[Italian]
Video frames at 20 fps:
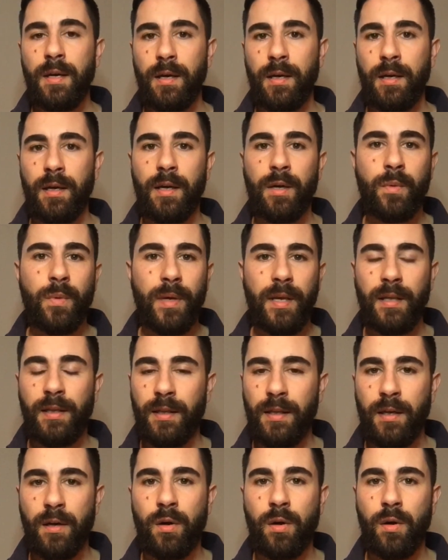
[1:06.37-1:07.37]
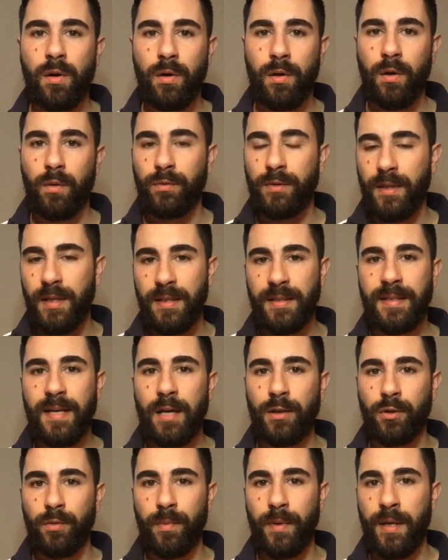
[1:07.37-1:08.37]
eh, quindi ho, l'ho
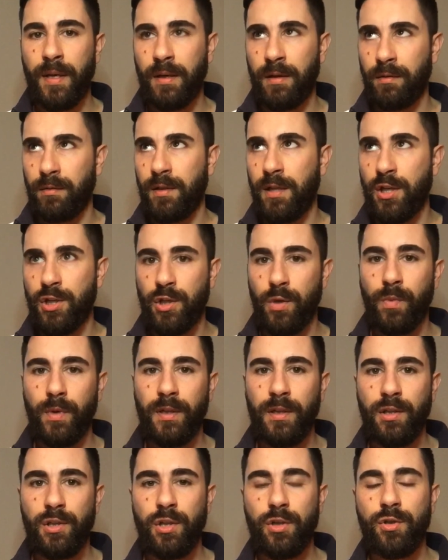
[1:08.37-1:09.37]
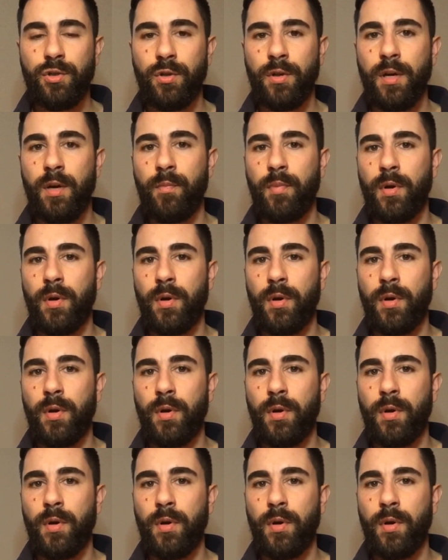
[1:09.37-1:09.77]
utilizzato per 10-15 giorni,